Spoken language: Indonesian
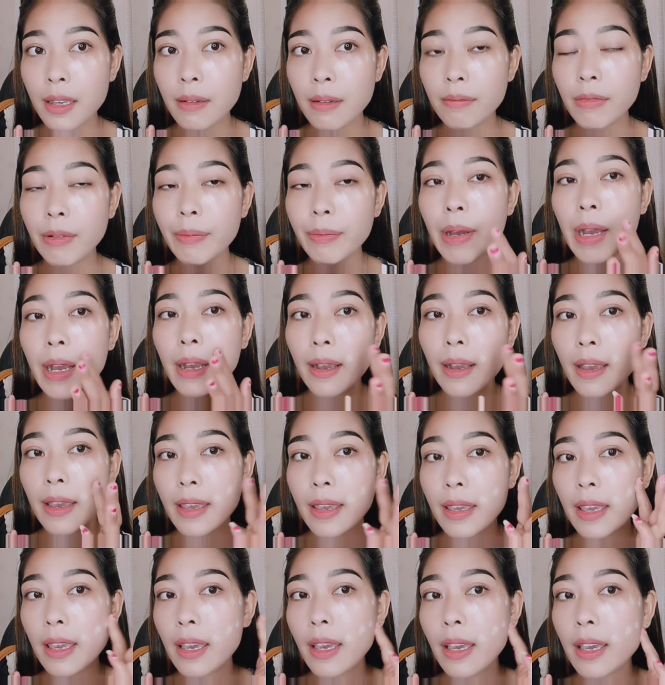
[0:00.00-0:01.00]

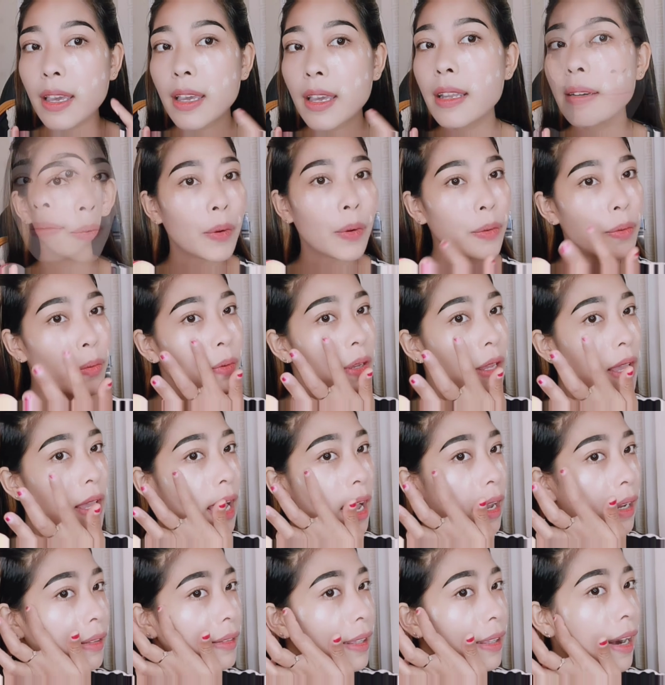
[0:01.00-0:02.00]
pemakaian produk
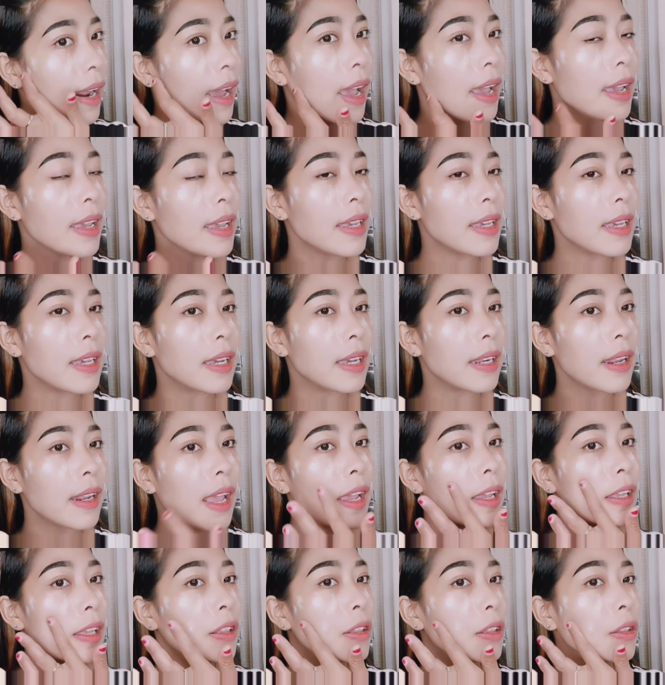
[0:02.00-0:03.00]
yang terakhir
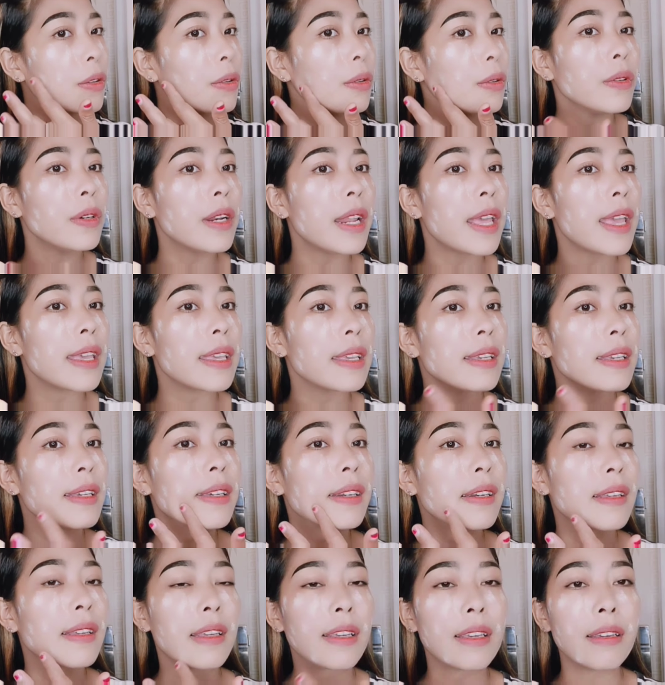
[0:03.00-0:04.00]
yaitu day
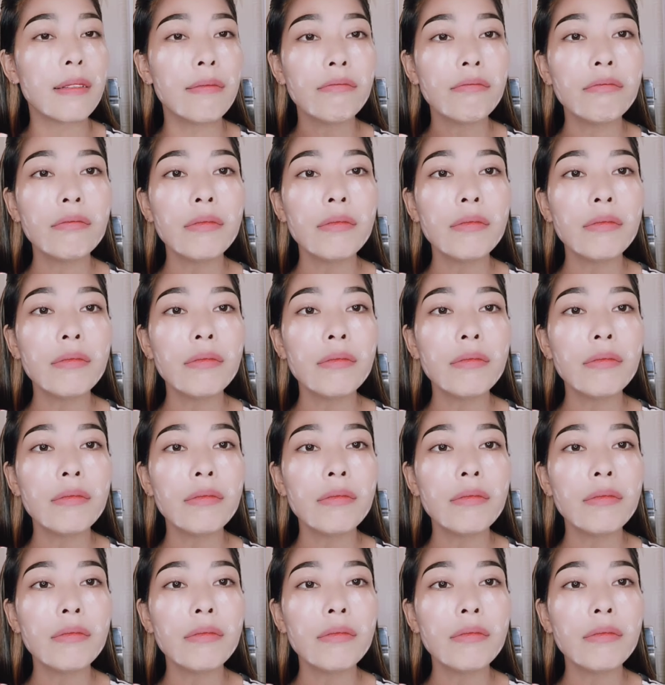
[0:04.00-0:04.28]
cream